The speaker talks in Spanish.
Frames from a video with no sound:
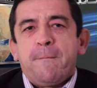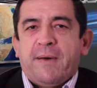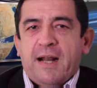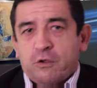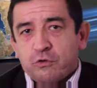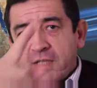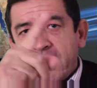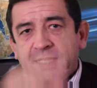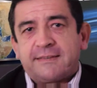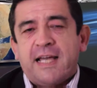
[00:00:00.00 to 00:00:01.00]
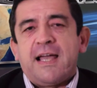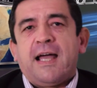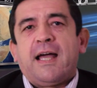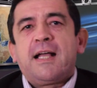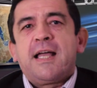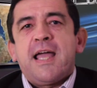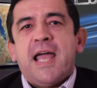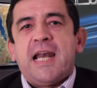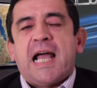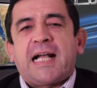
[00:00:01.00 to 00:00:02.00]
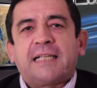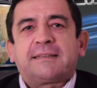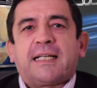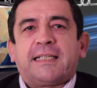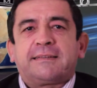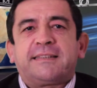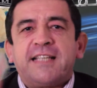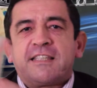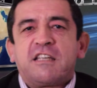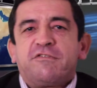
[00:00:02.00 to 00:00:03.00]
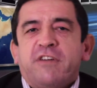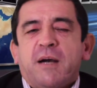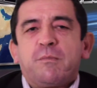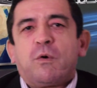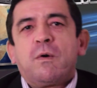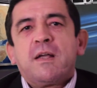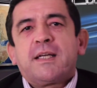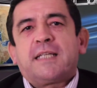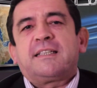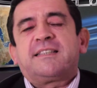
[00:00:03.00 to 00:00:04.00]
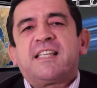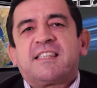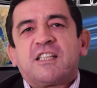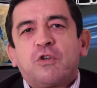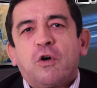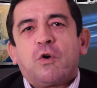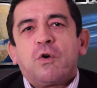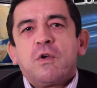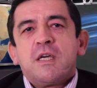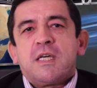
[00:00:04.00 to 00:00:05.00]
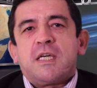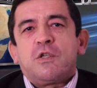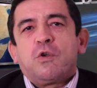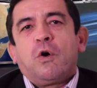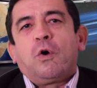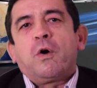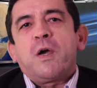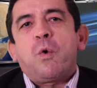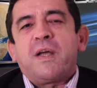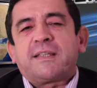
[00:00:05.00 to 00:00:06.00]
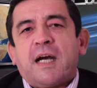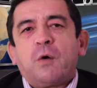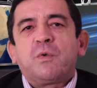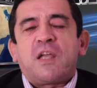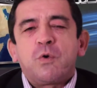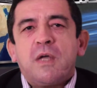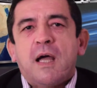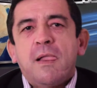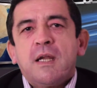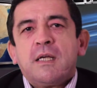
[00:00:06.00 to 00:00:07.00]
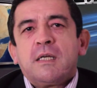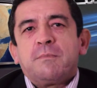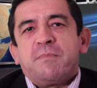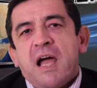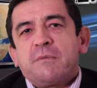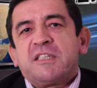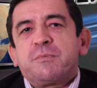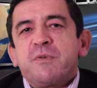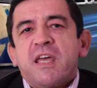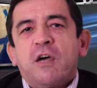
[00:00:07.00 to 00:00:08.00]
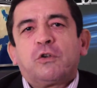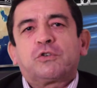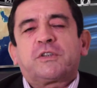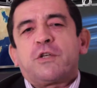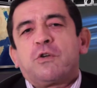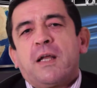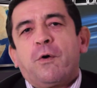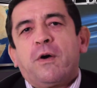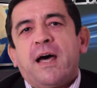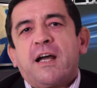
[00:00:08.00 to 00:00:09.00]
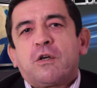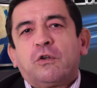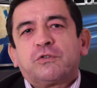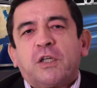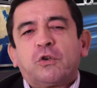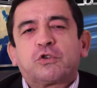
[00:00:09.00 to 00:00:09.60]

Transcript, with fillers: para que usted que está allá en la casa, que se siente enfermo, que se siente solo y no encuentran una ayuda, vean mis videos que yo le voy a dar consejos